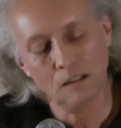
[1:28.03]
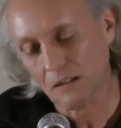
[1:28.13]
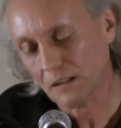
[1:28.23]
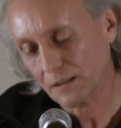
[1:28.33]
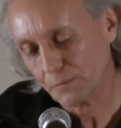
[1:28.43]

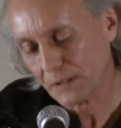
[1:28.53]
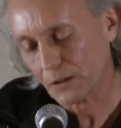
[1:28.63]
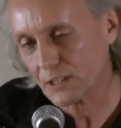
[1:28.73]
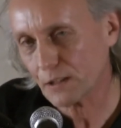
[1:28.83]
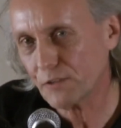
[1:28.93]
Ja,
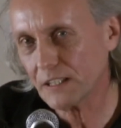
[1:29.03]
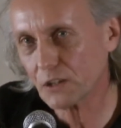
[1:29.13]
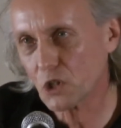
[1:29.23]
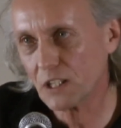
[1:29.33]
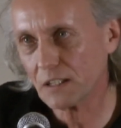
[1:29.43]
aus den
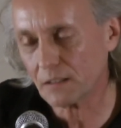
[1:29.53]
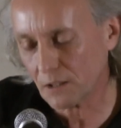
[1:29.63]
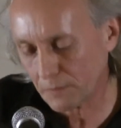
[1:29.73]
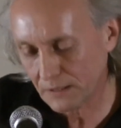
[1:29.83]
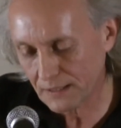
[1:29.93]
vielen Geschichten,
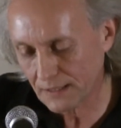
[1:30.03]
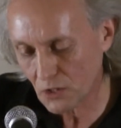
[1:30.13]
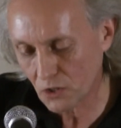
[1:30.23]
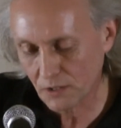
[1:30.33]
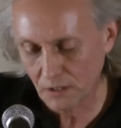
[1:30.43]
ich mache das
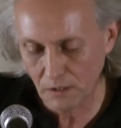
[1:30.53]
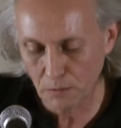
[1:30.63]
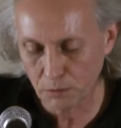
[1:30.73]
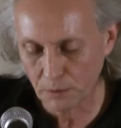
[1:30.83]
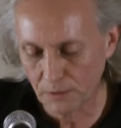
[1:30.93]
jetzt schon
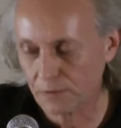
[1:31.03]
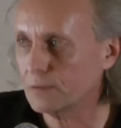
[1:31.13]
seit puh,